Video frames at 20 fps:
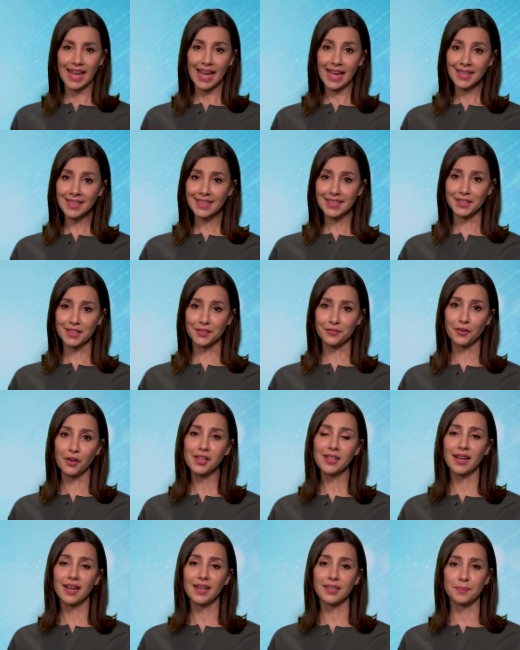Endlich
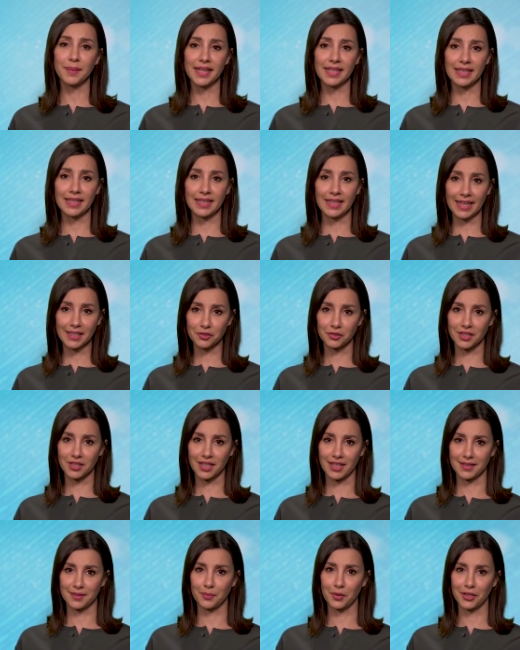Vollgas bei
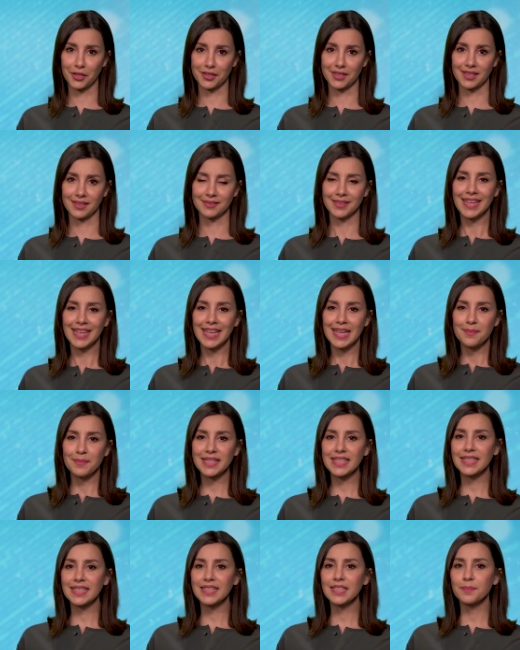Elektrotransportern.
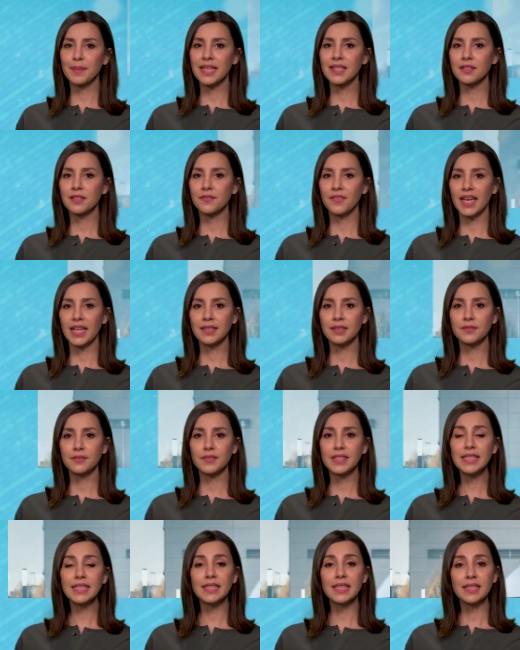Mercedes-Benz Vans
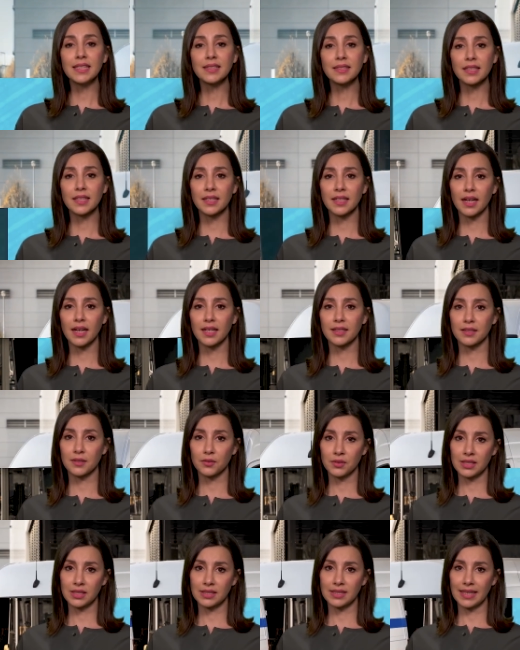will die nächste
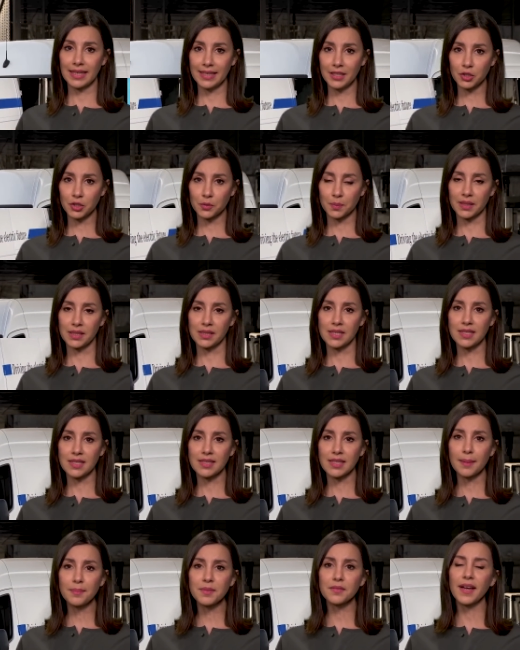Generation des
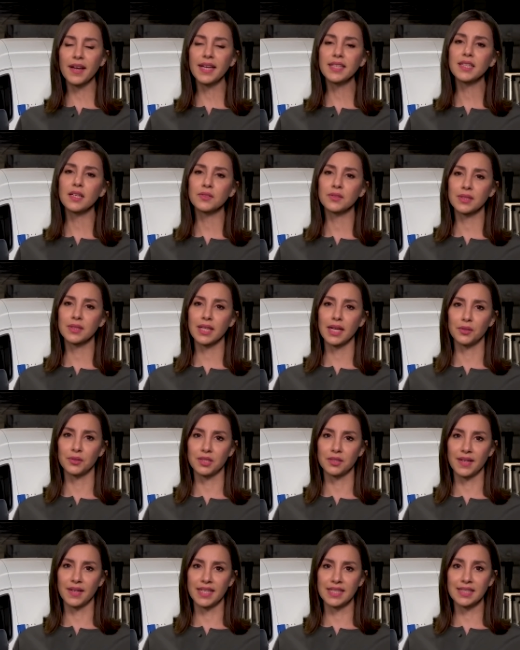E-Sprinters ab
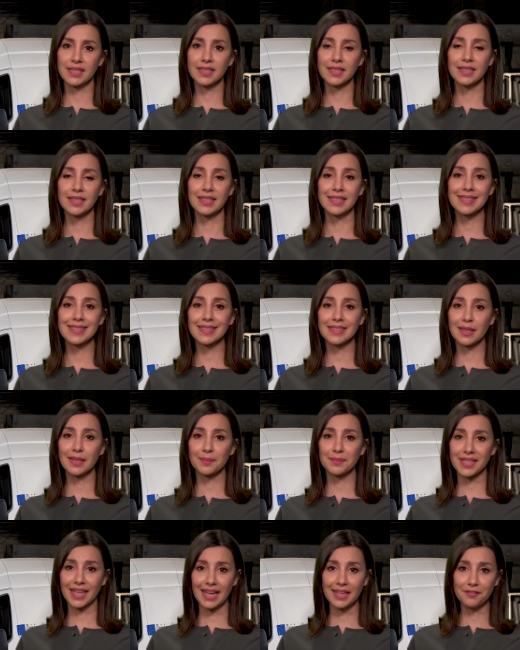2023 in
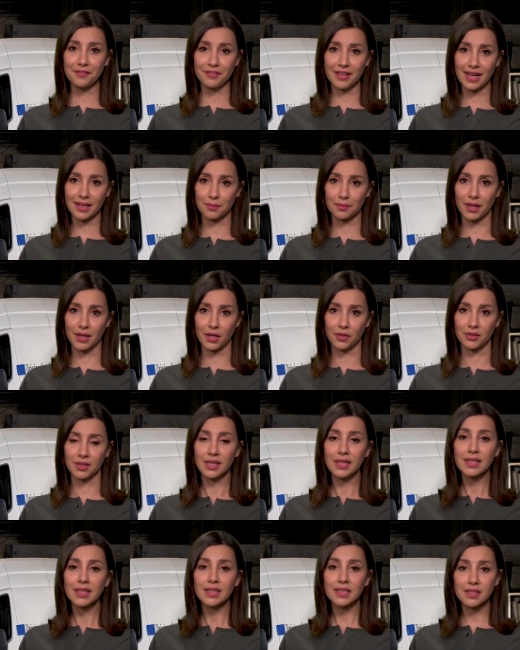insgesamt drei Werken bauen,
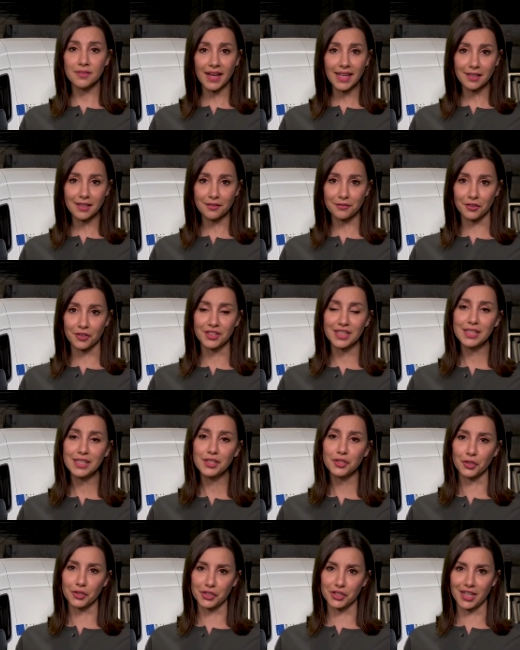zwei davon
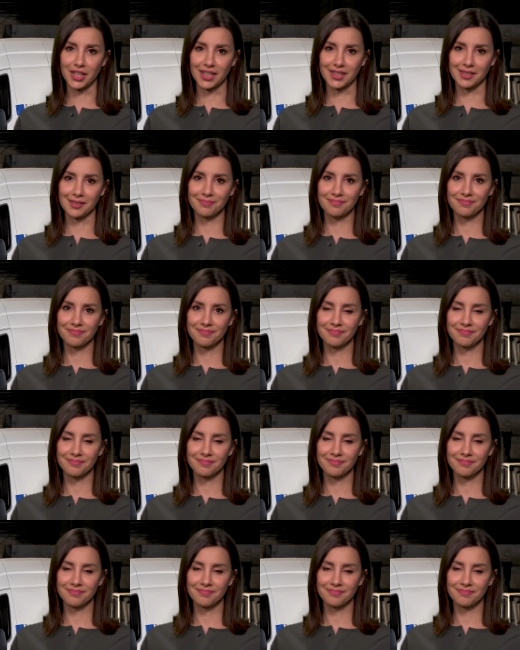in Deutschland.